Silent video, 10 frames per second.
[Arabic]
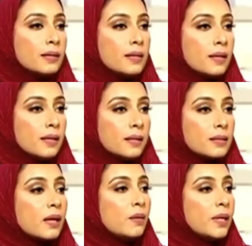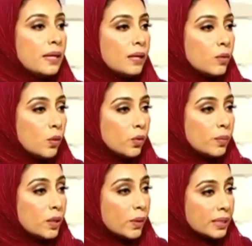نستقبل البحوث
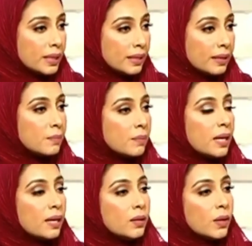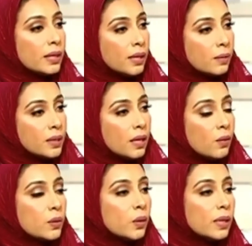باللغتين إما اللغة العربية
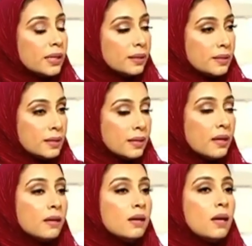أو اللغة الإنجليزية